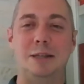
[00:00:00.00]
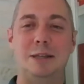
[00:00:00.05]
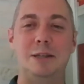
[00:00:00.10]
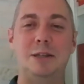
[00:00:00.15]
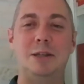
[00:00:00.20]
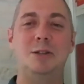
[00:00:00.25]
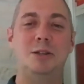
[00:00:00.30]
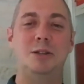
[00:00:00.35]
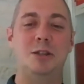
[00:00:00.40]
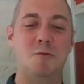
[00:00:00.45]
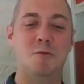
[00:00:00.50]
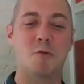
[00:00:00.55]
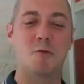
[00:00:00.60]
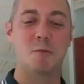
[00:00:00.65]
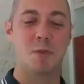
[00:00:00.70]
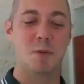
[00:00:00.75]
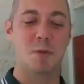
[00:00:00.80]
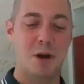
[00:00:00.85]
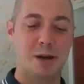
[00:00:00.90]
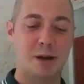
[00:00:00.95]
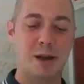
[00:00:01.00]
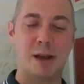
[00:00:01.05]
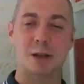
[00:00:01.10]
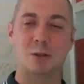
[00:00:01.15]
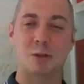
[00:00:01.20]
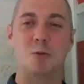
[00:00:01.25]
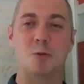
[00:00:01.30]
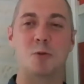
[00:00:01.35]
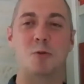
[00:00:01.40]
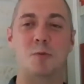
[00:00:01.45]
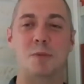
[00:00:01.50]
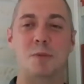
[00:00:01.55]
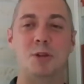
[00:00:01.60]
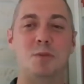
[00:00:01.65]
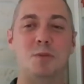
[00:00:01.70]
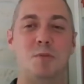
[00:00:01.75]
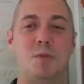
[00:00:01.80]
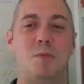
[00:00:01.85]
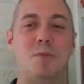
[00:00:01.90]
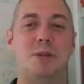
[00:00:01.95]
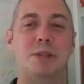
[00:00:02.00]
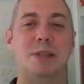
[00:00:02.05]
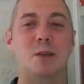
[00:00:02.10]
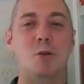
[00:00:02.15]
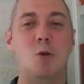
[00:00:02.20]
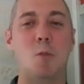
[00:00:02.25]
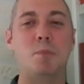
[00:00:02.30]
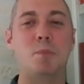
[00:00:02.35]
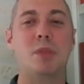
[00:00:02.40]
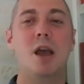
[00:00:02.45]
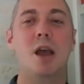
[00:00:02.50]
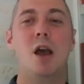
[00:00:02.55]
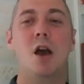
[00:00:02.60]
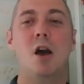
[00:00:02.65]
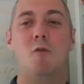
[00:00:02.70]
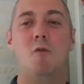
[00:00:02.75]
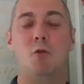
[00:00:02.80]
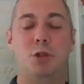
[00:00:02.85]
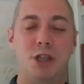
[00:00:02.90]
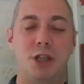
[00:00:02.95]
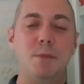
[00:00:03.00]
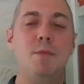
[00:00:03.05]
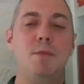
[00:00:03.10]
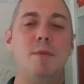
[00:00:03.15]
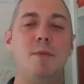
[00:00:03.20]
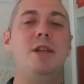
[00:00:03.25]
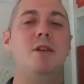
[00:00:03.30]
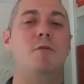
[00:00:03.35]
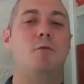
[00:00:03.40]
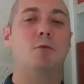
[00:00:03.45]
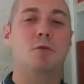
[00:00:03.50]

единственной формой брака, которую значит, мы признаем. Вот. Тем не менее,